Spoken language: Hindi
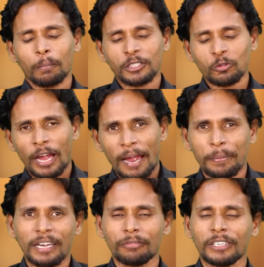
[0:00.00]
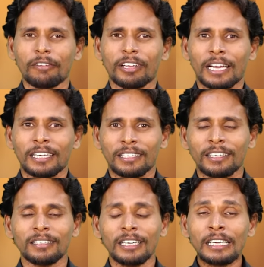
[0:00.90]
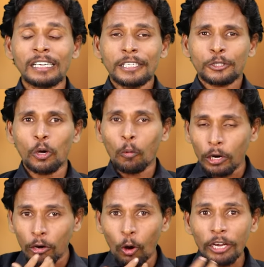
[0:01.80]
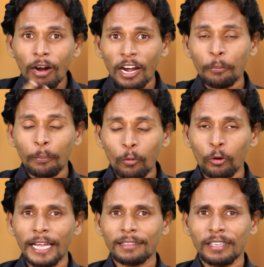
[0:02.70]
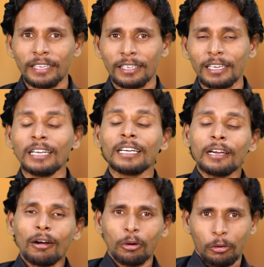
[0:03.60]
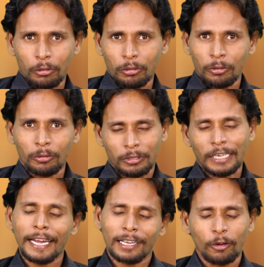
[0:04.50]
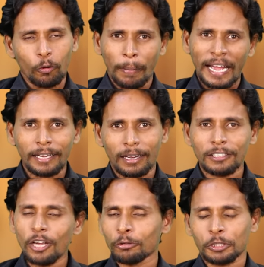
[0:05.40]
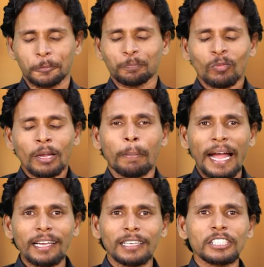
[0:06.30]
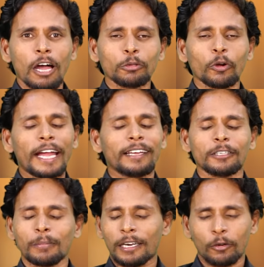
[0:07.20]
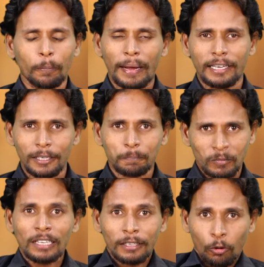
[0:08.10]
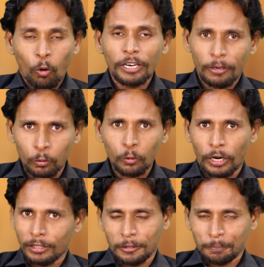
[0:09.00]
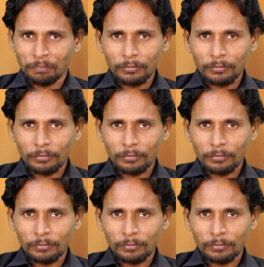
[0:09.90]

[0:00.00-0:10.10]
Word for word: मस्त हापी फील ना सो वो लोईवा मुंडे ओ एर कना वो बाई कना जाओ छो बाई कन जाओ तो कहीं कर मान बाई खोड़ी कुटुक रहा